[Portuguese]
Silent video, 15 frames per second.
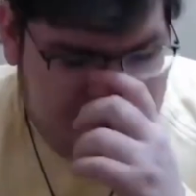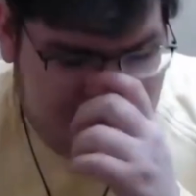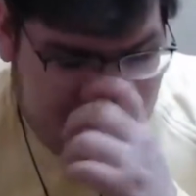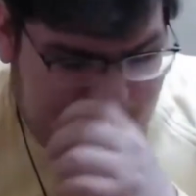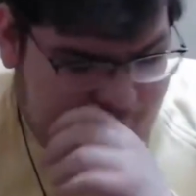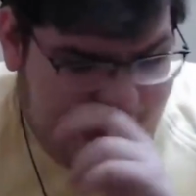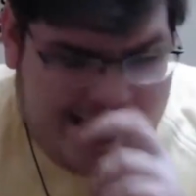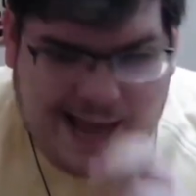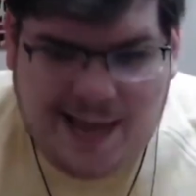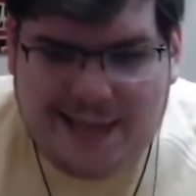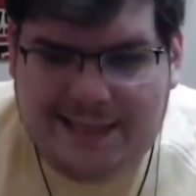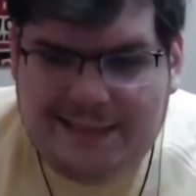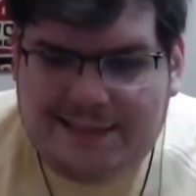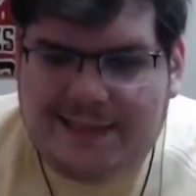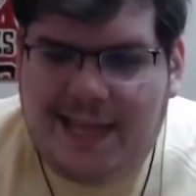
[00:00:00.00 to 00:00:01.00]
Falei,
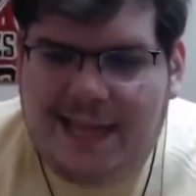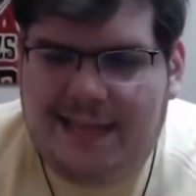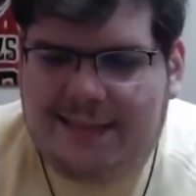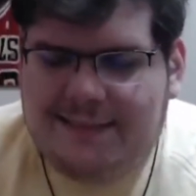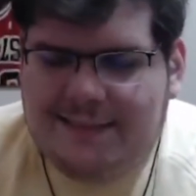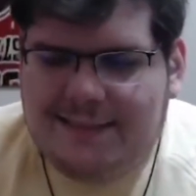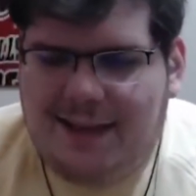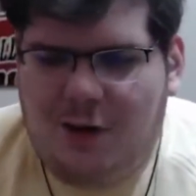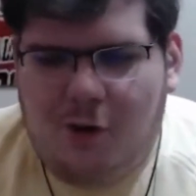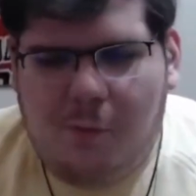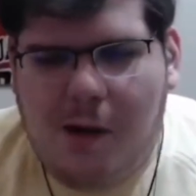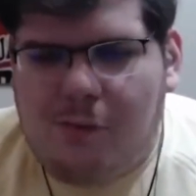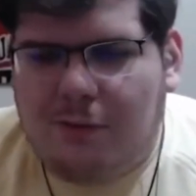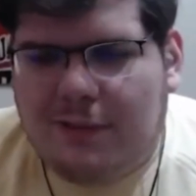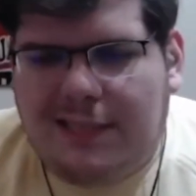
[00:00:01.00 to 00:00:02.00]
aí tem.
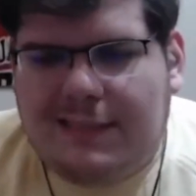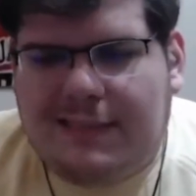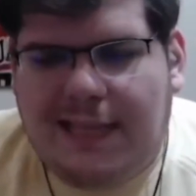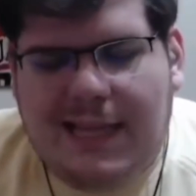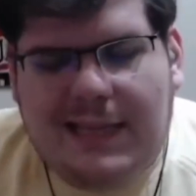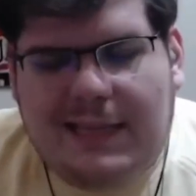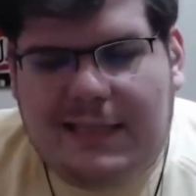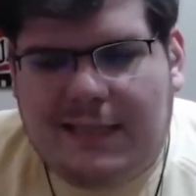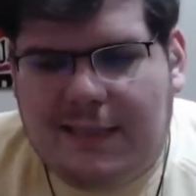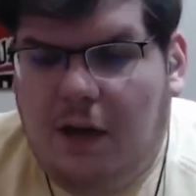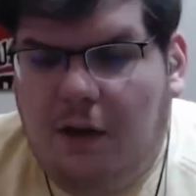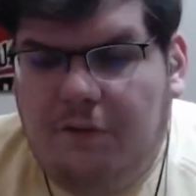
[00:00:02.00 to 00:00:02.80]
Alguma coisa tem aqui.